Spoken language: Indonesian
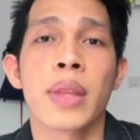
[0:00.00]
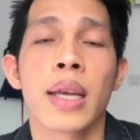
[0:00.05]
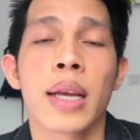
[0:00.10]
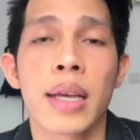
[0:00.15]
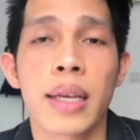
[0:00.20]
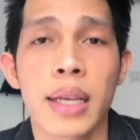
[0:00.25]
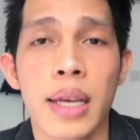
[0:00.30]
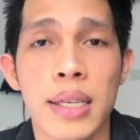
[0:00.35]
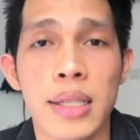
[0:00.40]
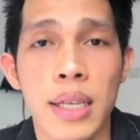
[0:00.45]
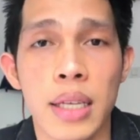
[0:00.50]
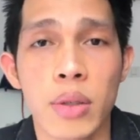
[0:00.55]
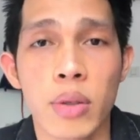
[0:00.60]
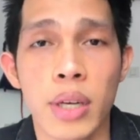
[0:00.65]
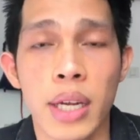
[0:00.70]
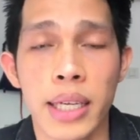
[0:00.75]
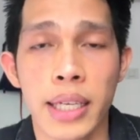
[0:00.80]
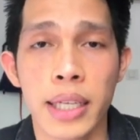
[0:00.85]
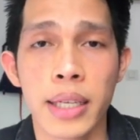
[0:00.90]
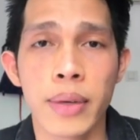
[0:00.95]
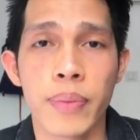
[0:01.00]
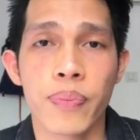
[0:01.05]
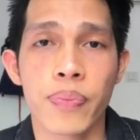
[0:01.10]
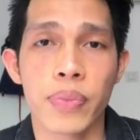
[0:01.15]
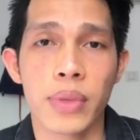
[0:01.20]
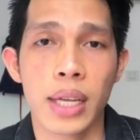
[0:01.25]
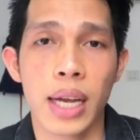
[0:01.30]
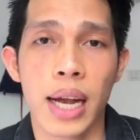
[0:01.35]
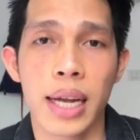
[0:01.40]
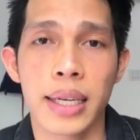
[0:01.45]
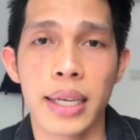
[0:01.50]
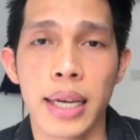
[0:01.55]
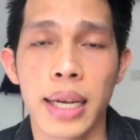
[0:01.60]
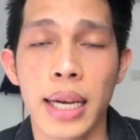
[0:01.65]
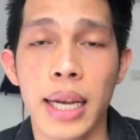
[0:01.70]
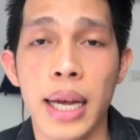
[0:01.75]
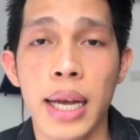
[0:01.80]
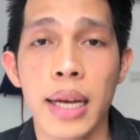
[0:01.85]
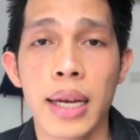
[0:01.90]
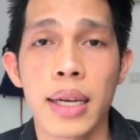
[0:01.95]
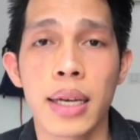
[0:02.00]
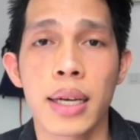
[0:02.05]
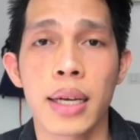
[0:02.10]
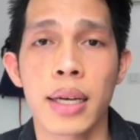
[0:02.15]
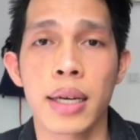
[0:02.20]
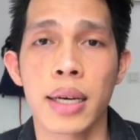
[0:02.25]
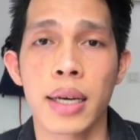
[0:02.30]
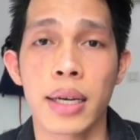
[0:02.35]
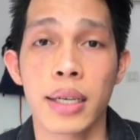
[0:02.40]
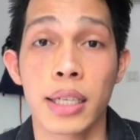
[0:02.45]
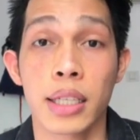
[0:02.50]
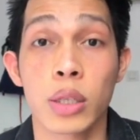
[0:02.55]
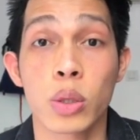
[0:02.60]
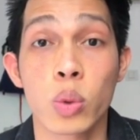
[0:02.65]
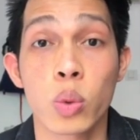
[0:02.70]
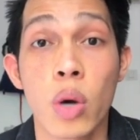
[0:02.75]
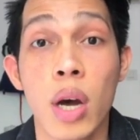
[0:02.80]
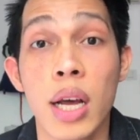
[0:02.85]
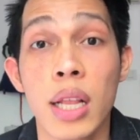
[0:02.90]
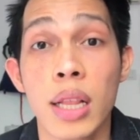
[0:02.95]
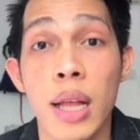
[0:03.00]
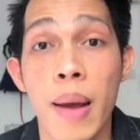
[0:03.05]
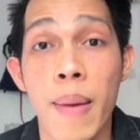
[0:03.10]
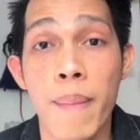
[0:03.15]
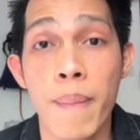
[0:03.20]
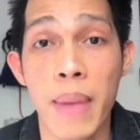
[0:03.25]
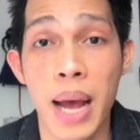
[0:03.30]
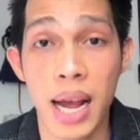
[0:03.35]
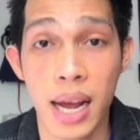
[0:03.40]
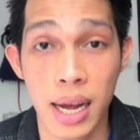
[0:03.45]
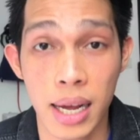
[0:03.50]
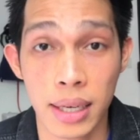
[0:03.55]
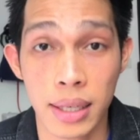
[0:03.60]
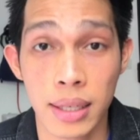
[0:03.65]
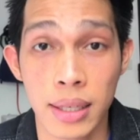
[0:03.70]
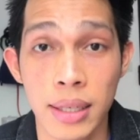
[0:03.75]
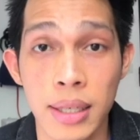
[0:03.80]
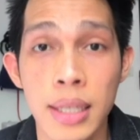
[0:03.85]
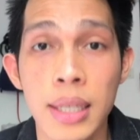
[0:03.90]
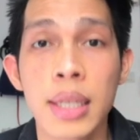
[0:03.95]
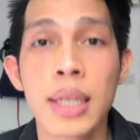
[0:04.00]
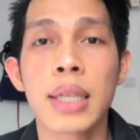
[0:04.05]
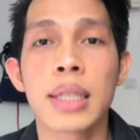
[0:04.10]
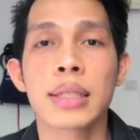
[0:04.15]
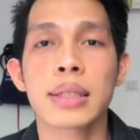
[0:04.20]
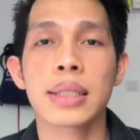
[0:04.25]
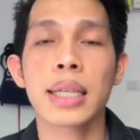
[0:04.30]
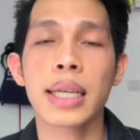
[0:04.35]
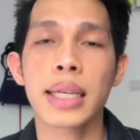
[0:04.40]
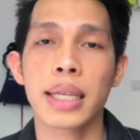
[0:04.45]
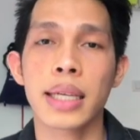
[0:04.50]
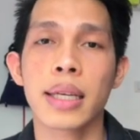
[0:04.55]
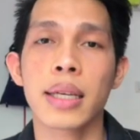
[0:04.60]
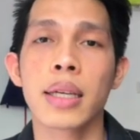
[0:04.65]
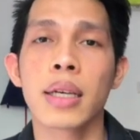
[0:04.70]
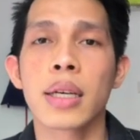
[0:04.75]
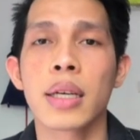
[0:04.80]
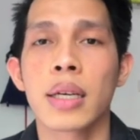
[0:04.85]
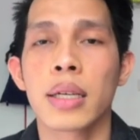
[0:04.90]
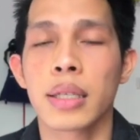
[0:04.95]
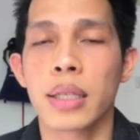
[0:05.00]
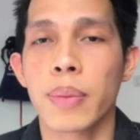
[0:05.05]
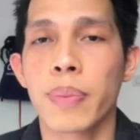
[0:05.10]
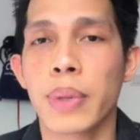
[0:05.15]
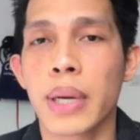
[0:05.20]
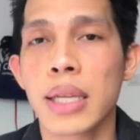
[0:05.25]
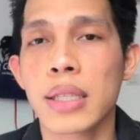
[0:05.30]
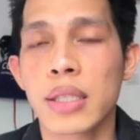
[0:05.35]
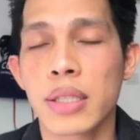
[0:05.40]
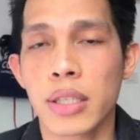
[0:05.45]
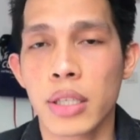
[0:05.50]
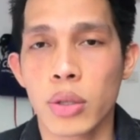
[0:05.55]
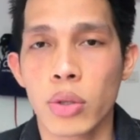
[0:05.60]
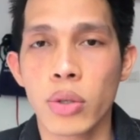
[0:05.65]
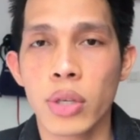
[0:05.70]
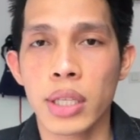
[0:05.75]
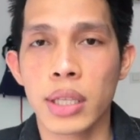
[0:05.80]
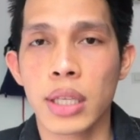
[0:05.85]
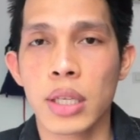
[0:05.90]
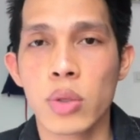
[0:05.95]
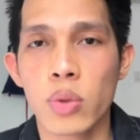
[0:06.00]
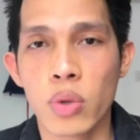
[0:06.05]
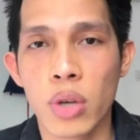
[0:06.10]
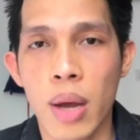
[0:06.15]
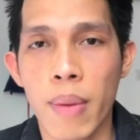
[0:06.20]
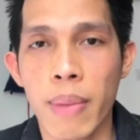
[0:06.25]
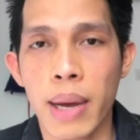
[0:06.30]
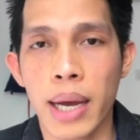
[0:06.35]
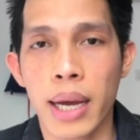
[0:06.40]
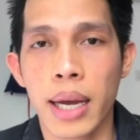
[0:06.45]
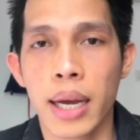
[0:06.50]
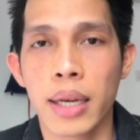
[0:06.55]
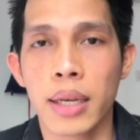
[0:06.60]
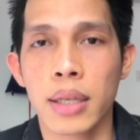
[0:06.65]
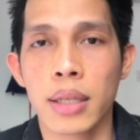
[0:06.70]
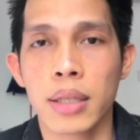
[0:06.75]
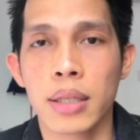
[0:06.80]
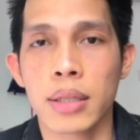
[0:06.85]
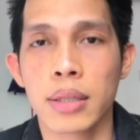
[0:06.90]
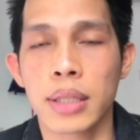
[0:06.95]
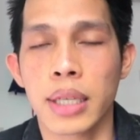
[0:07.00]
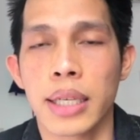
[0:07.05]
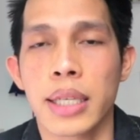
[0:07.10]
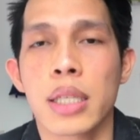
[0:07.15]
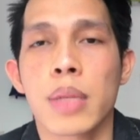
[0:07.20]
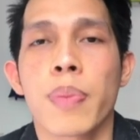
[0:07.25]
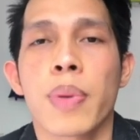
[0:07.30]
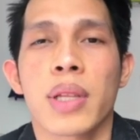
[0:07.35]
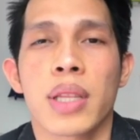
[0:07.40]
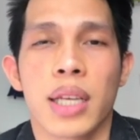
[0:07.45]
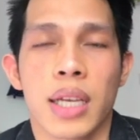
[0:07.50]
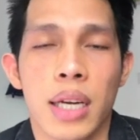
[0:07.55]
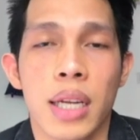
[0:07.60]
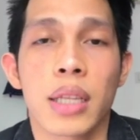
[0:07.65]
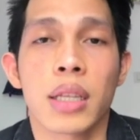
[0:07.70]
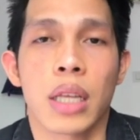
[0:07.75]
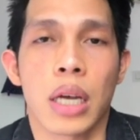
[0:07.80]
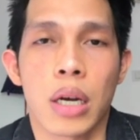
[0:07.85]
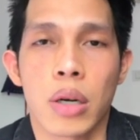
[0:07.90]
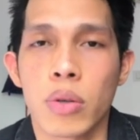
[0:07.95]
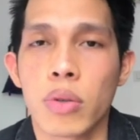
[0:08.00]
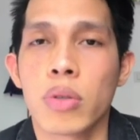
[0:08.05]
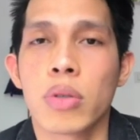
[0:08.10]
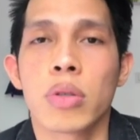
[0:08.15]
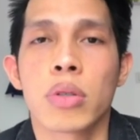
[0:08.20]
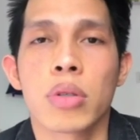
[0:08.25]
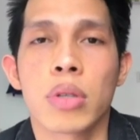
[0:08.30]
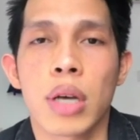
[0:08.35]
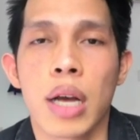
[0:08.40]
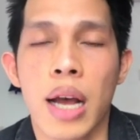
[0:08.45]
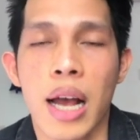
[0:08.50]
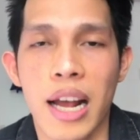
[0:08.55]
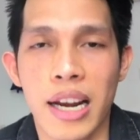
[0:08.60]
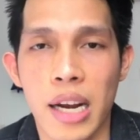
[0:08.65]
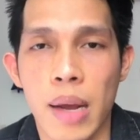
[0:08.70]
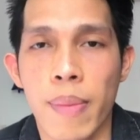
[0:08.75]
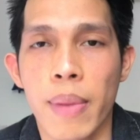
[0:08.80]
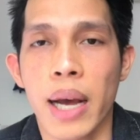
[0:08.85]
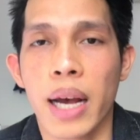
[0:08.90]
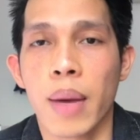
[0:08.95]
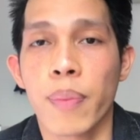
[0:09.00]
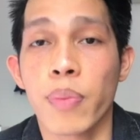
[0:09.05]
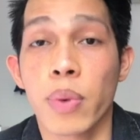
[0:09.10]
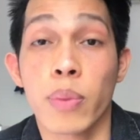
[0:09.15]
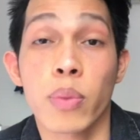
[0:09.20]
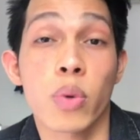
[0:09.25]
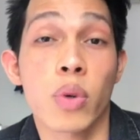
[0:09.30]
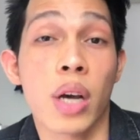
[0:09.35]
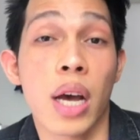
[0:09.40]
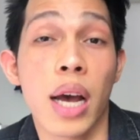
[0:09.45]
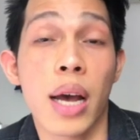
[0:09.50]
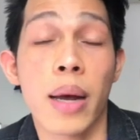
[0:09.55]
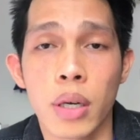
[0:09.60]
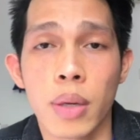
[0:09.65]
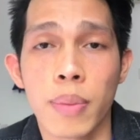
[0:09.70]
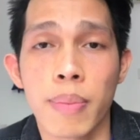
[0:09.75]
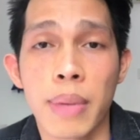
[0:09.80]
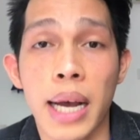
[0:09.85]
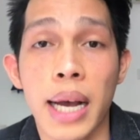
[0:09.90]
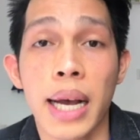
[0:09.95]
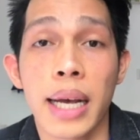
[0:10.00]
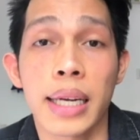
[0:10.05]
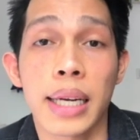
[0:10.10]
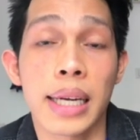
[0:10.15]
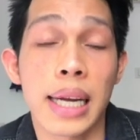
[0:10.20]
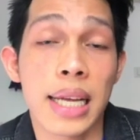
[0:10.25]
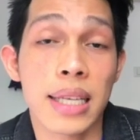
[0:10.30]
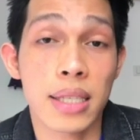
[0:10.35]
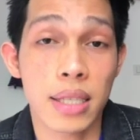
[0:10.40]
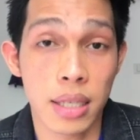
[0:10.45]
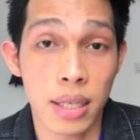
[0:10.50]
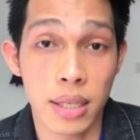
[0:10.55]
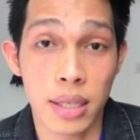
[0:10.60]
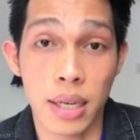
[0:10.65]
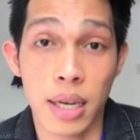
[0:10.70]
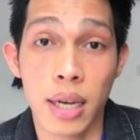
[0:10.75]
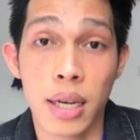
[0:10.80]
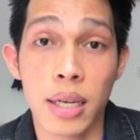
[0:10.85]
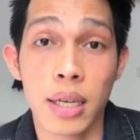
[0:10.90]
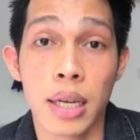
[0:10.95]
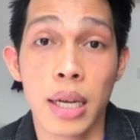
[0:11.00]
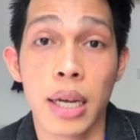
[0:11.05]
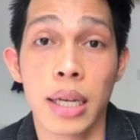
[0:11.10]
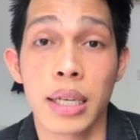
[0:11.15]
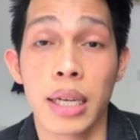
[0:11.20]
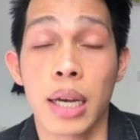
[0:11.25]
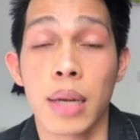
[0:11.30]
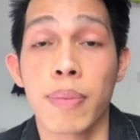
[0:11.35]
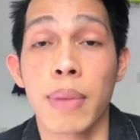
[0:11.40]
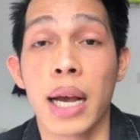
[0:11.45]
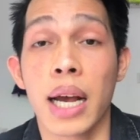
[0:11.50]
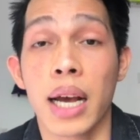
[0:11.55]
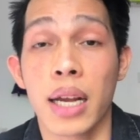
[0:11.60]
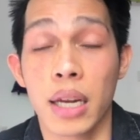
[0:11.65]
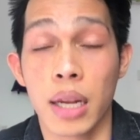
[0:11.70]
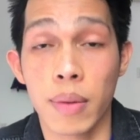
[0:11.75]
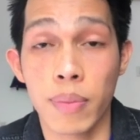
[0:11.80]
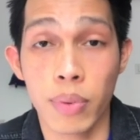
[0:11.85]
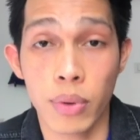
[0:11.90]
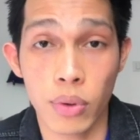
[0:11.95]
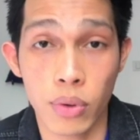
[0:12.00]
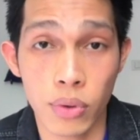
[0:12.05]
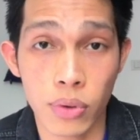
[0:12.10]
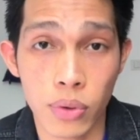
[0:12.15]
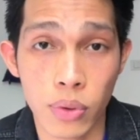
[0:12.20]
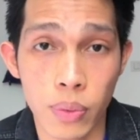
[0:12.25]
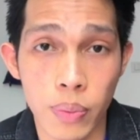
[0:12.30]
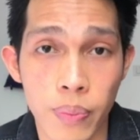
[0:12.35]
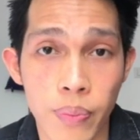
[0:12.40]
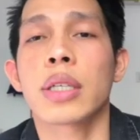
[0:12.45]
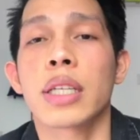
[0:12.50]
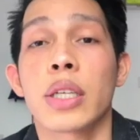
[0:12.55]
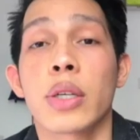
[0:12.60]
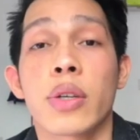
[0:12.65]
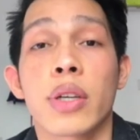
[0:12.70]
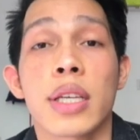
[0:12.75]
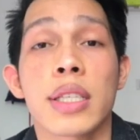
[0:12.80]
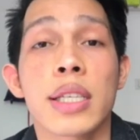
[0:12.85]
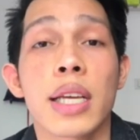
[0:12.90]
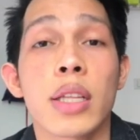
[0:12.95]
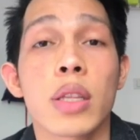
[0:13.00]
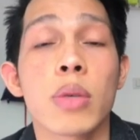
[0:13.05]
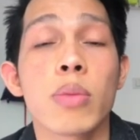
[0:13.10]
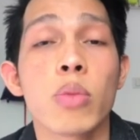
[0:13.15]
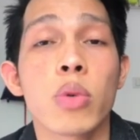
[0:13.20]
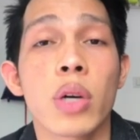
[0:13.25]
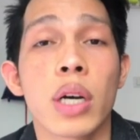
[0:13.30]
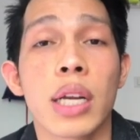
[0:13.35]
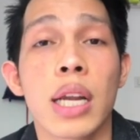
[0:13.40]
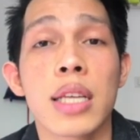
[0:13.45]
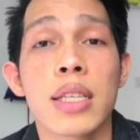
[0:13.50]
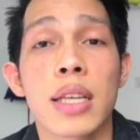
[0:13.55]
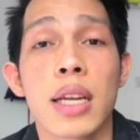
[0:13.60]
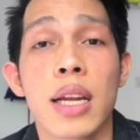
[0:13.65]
yang satu lagi adalah ritual makan. Jadi di Prancis itu kita suka makan jadi seperti kalian tahu ada makan pembuka, makanan aslinya, dan makanan penutup. Indonesia itu bukanlah salah